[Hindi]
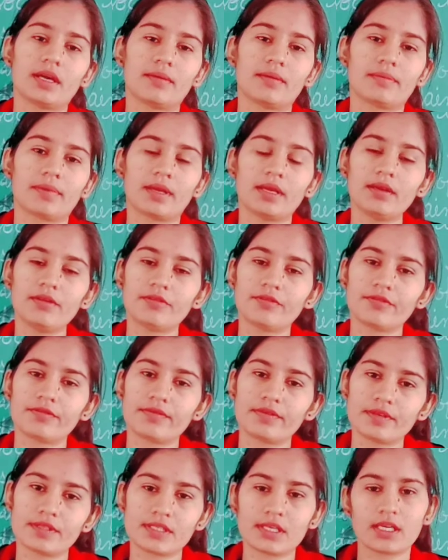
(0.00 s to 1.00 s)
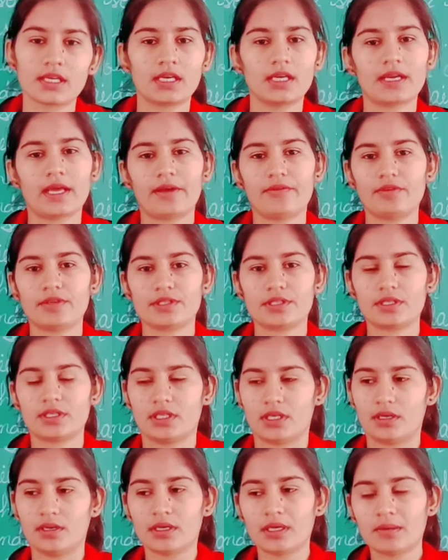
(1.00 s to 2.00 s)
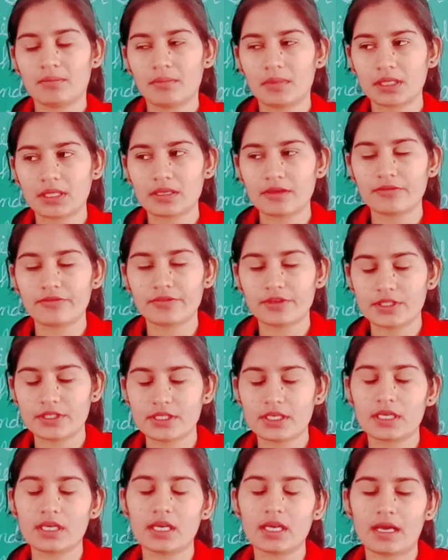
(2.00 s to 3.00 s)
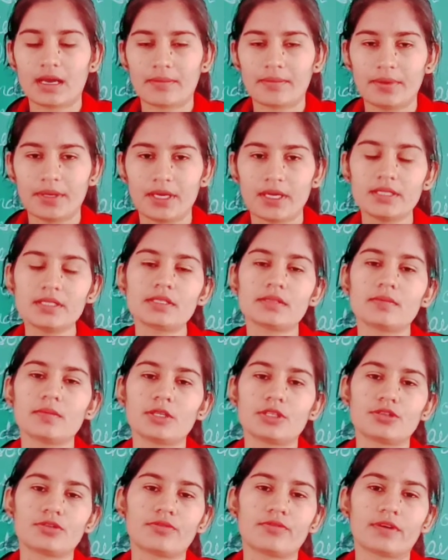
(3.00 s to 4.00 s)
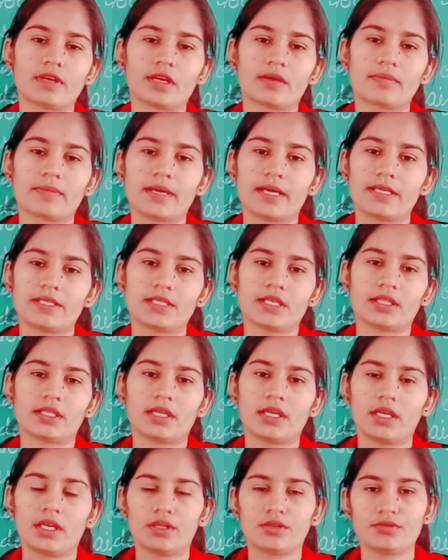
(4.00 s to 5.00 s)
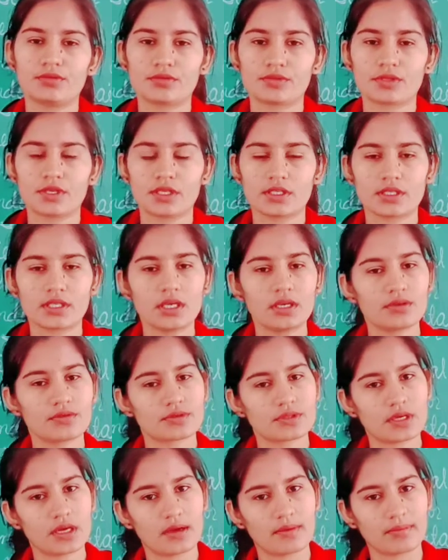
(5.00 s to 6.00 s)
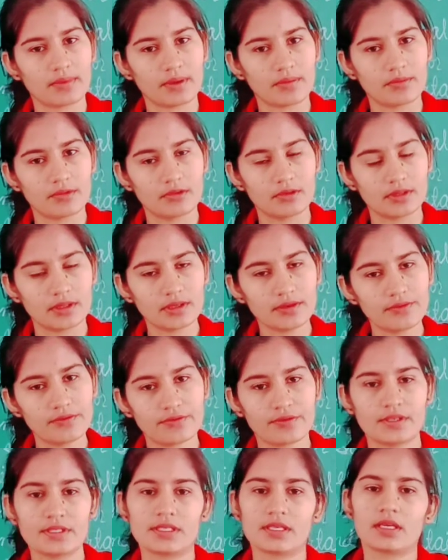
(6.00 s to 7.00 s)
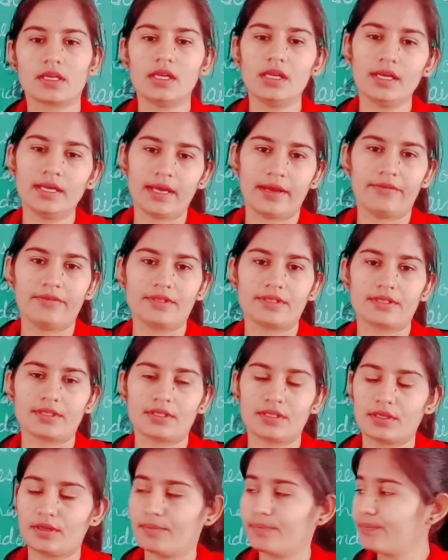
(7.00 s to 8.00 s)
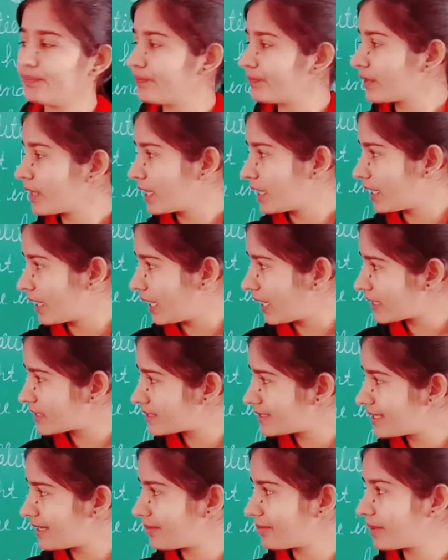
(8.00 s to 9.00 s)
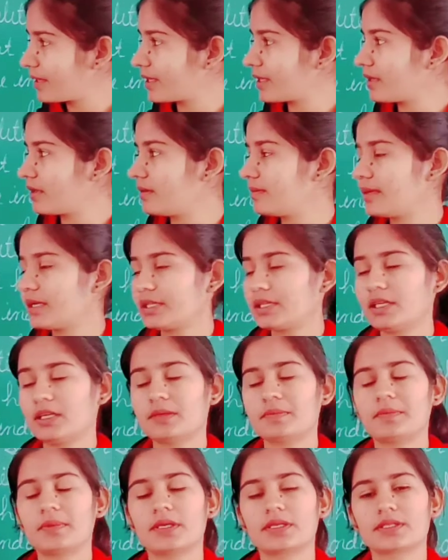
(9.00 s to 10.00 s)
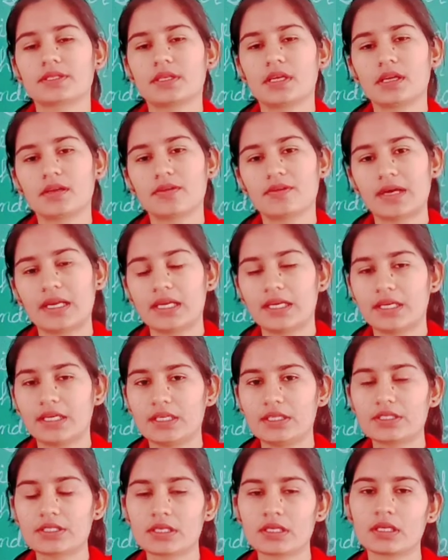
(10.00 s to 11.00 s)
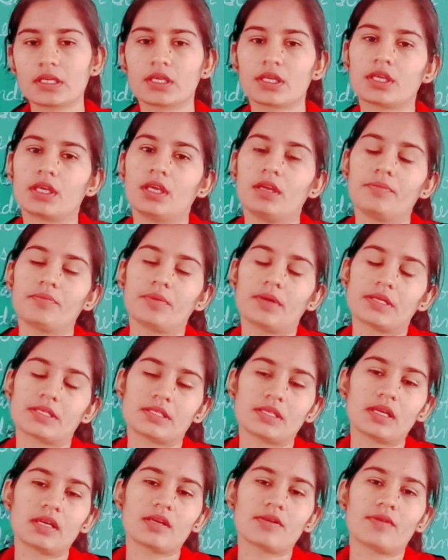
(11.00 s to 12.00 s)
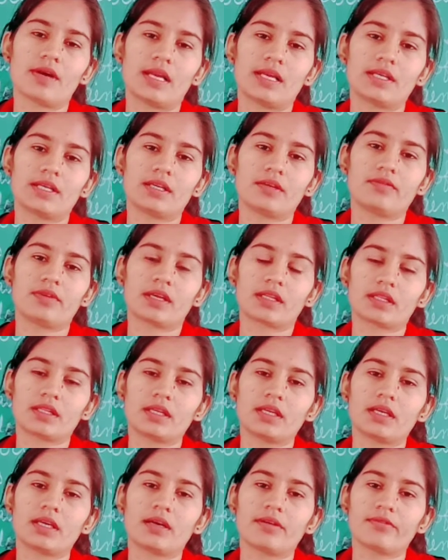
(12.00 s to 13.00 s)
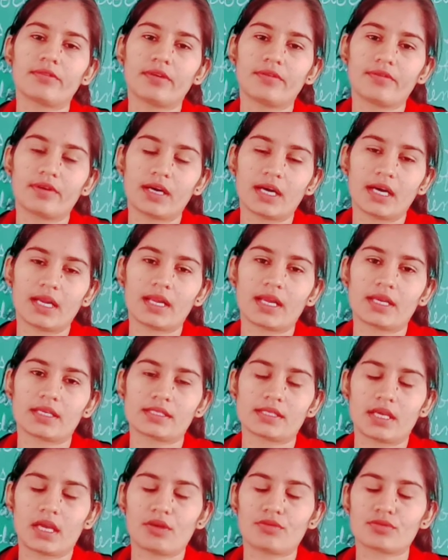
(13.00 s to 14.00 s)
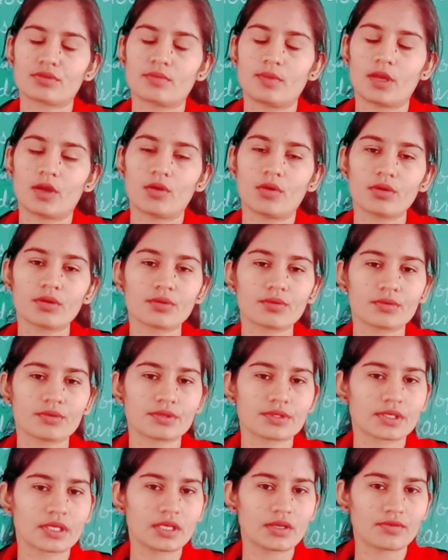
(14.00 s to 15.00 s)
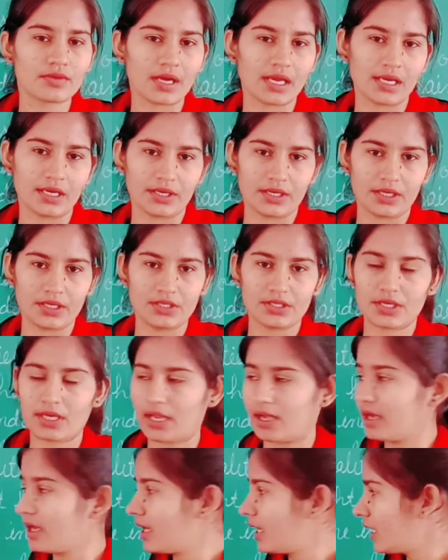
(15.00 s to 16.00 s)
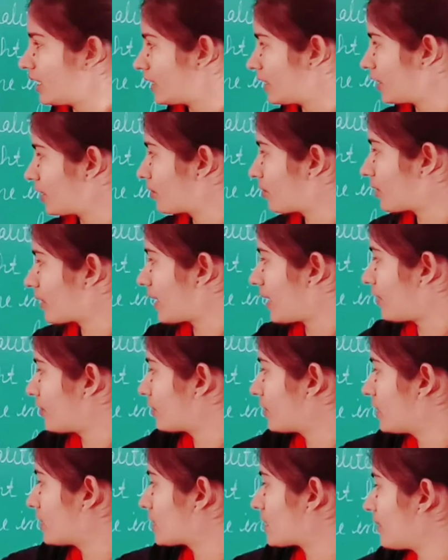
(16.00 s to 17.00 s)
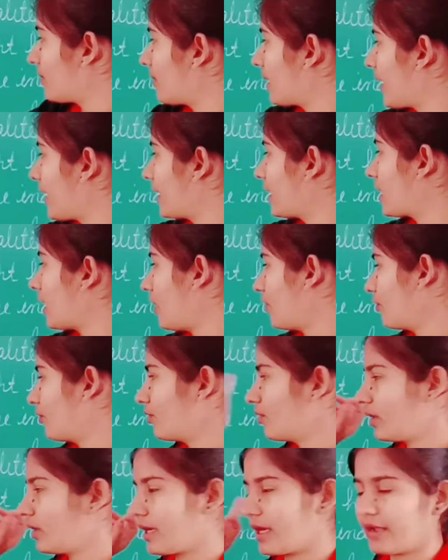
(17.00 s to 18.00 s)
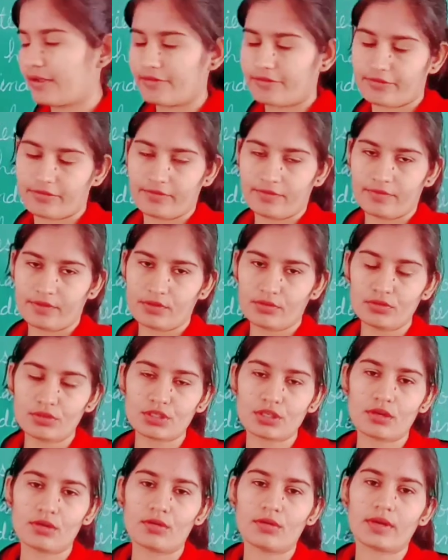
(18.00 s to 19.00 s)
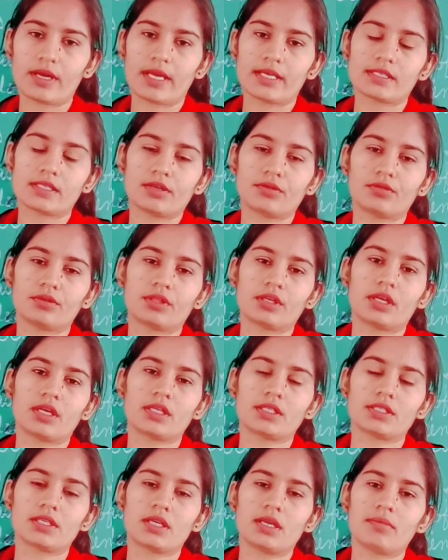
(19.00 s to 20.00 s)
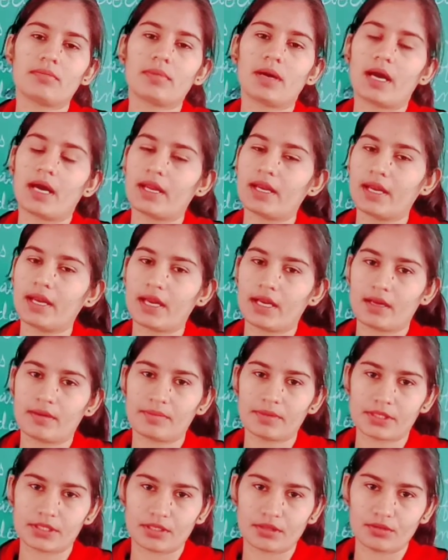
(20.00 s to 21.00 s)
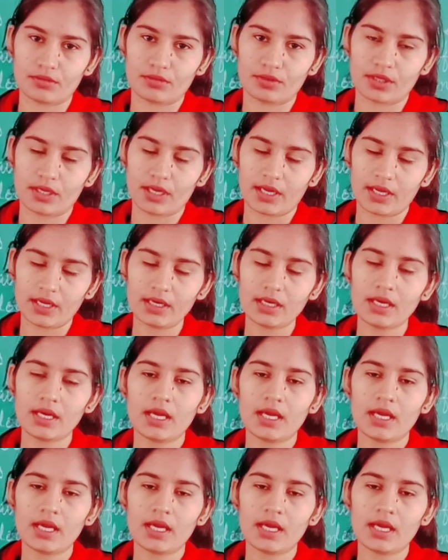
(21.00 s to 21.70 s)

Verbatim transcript: आपकी फ़िज़िकल डाइवर्सिटी मतलब फ़िज़िकल अपेरेंस में जो फ़र्क पाया जाता है एक दूसरे से उसे आपके बोलते हैं फ़िज़िकल डाइवर्सिटी नेक्स्ट आपके टर्म आती है पर्सनल क्वालिटीज़ कि पर्सनल क्वालिटी व्यक्ति का व्यवहार कैसा है उसमें कौन कौन सी क्वालिटीज़ हैं देखो क्या होती है सम लाइक आउटडोर लाइफ कुछ लोग ऐसे होते हैं जिन्हें बाहर रहना पसंद होता है ना